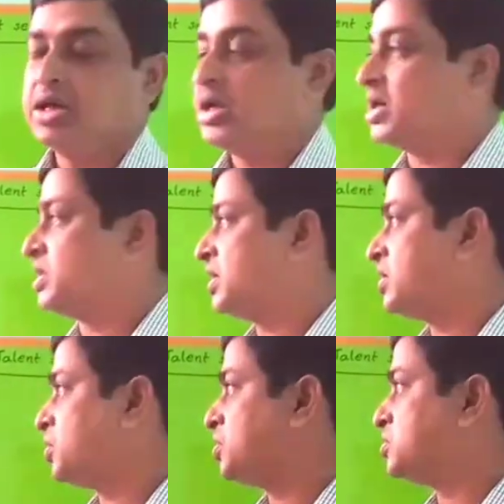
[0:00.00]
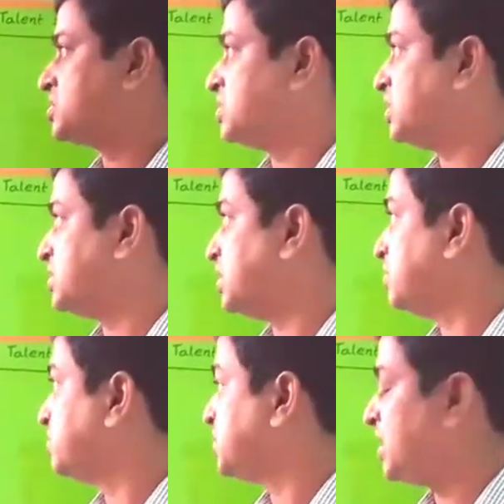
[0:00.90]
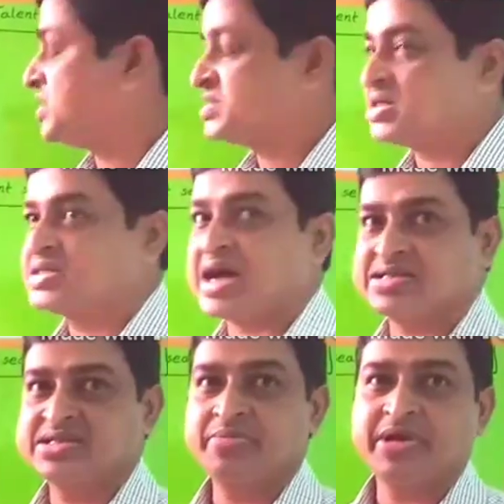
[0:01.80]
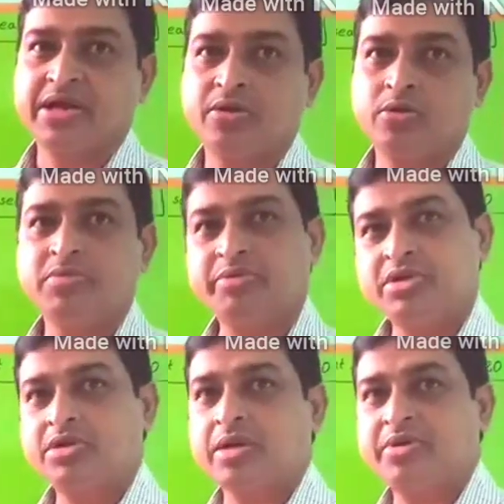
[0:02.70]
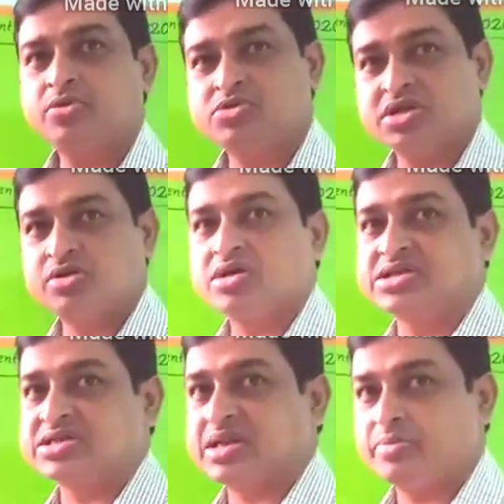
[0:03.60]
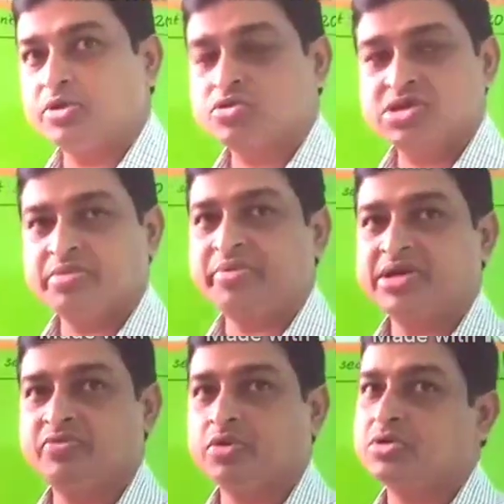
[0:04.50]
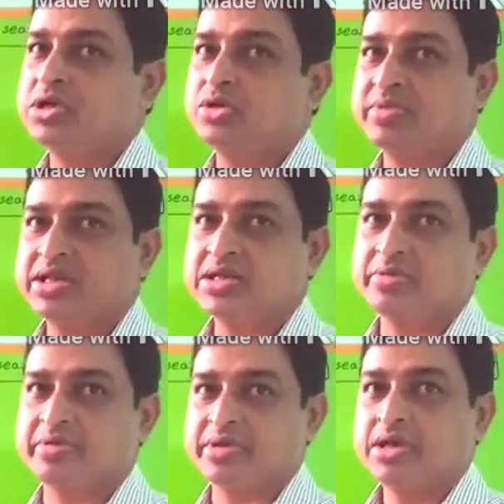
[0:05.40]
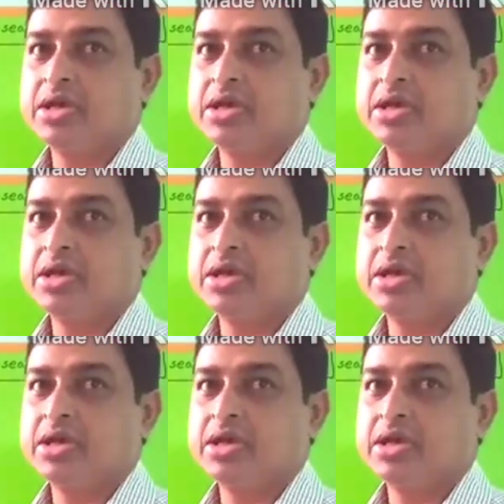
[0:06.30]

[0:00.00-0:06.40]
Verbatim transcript: এখান থেকে ধরো এই যে ট্যালেন্ট চার্সে আসতে পারে এরকম বিভিন্ন টাইপের কোশ্চেন রয়েছে স্যাম্পল কোশ্চেন পেপারটি ফলো করলে তোমরা দেখতে পাবে